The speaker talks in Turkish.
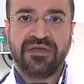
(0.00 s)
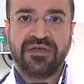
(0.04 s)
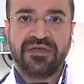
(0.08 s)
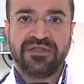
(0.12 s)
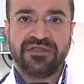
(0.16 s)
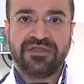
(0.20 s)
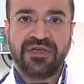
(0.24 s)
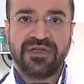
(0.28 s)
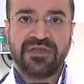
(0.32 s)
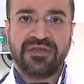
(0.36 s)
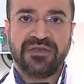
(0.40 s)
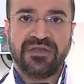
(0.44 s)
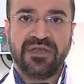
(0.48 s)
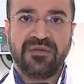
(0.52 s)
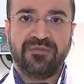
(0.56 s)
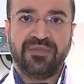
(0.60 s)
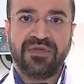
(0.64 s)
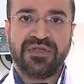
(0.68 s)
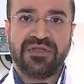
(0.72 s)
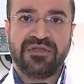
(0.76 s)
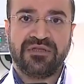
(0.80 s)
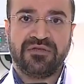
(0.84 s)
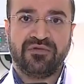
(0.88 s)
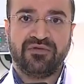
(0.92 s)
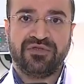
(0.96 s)
şeklinde
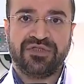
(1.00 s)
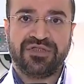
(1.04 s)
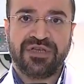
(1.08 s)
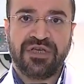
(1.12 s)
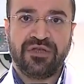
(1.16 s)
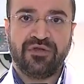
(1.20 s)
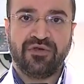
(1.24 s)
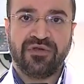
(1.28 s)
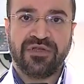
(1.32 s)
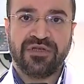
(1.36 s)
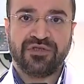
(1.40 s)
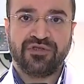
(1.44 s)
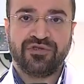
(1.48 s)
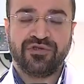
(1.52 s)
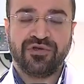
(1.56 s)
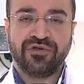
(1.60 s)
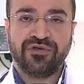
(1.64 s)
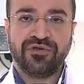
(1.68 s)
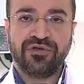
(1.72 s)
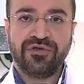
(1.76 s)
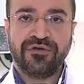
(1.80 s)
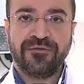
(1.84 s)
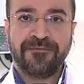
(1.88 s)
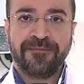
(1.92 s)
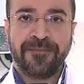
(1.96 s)
bir şey
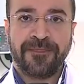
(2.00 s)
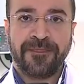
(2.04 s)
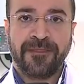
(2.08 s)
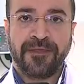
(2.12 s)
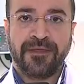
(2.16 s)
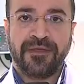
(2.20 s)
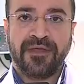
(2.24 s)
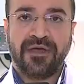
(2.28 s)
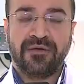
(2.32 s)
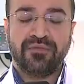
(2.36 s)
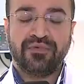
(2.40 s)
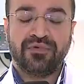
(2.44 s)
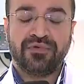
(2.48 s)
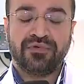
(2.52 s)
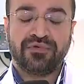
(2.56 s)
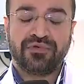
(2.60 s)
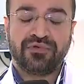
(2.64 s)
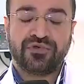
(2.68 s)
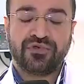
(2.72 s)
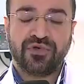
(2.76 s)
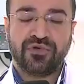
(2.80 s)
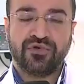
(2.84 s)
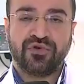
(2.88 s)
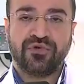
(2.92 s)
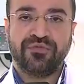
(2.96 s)
dolaşıyordu. Ya bu
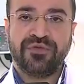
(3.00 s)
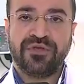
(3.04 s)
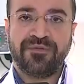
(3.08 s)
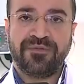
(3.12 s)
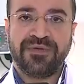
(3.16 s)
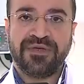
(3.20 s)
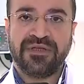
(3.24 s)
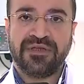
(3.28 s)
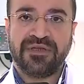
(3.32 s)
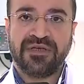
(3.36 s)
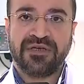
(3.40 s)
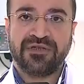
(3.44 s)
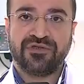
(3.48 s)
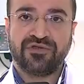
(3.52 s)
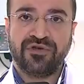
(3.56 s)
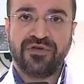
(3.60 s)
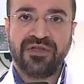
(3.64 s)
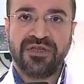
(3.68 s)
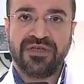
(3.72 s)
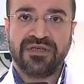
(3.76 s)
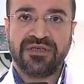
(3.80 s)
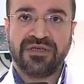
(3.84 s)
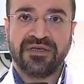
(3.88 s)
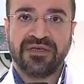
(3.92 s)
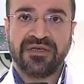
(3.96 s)
çok komik bir iddia.
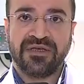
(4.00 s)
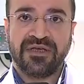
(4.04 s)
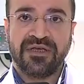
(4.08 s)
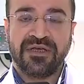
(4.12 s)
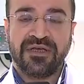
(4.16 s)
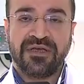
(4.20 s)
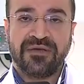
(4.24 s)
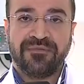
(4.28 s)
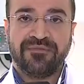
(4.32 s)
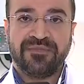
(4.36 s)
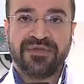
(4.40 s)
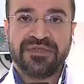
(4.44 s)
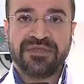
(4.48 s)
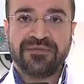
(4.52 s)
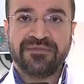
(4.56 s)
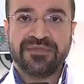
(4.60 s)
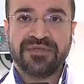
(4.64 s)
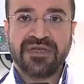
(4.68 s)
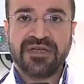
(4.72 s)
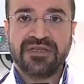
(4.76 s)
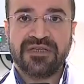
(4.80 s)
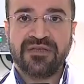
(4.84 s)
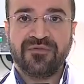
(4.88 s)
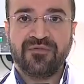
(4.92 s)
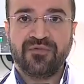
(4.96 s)
Şöyle ki bizim
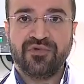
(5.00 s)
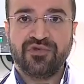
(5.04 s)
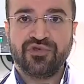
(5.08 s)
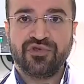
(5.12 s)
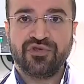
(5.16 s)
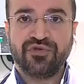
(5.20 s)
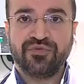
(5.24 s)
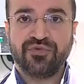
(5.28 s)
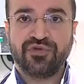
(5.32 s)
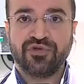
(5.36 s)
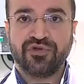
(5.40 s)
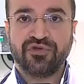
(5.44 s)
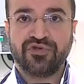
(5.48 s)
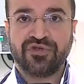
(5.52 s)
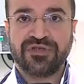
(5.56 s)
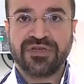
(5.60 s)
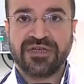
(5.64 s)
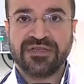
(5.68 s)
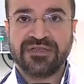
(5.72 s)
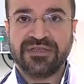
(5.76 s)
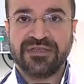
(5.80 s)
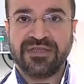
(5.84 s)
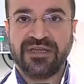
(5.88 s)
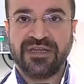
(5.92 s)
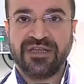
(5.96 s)
zaten vücudumuz
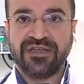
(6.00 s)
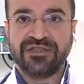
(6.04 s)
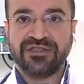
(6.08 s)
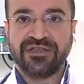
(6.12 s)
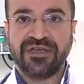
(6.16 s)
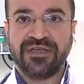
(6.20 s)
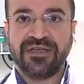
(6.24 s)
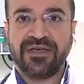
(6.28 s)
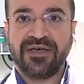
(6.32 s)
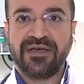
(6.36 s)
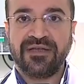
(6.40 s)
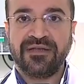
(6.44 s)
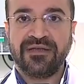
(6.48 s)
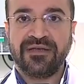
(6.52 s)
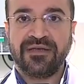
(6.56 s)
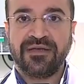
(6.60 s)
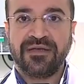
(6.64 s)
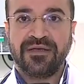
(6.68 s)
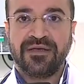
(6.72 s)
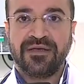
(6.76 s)
36 derece. Yani